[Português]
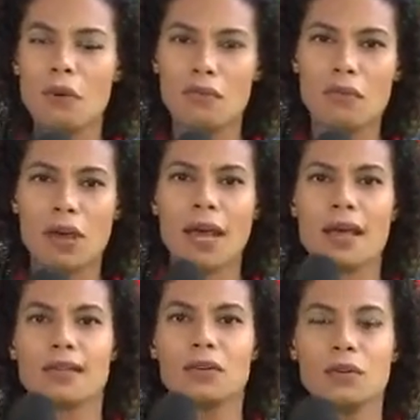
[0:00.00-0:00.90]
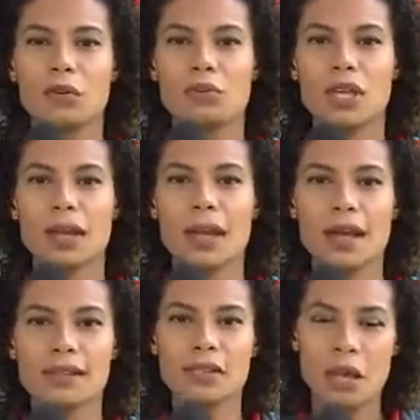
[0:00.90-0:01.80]
alvorada no clube de
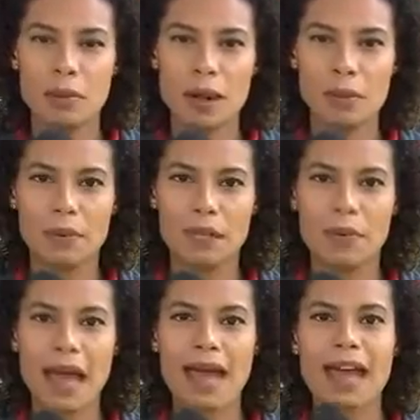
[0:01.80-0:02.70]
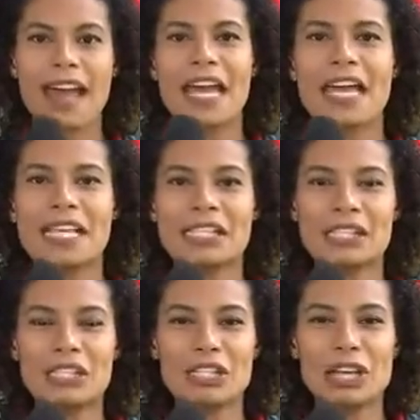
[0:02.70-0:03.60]
regatas para poder marcar
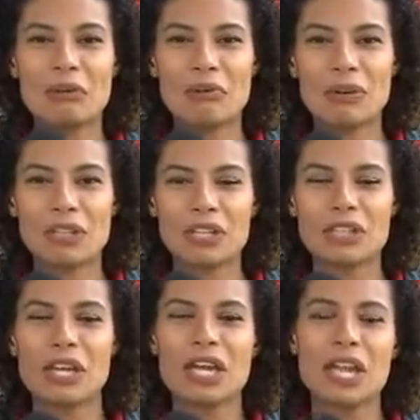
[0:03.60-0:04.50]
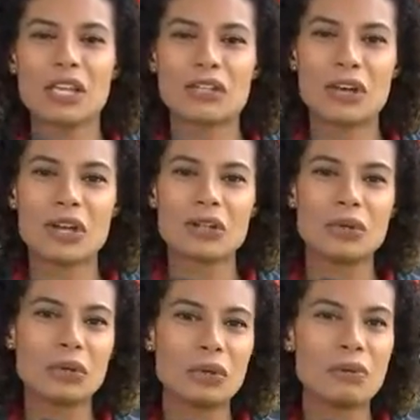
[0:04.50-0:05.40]
esse dia importante na história do
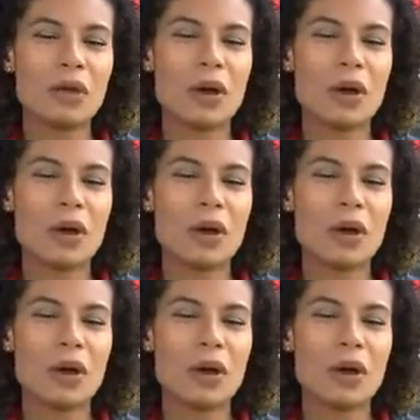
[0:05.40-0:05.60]
clube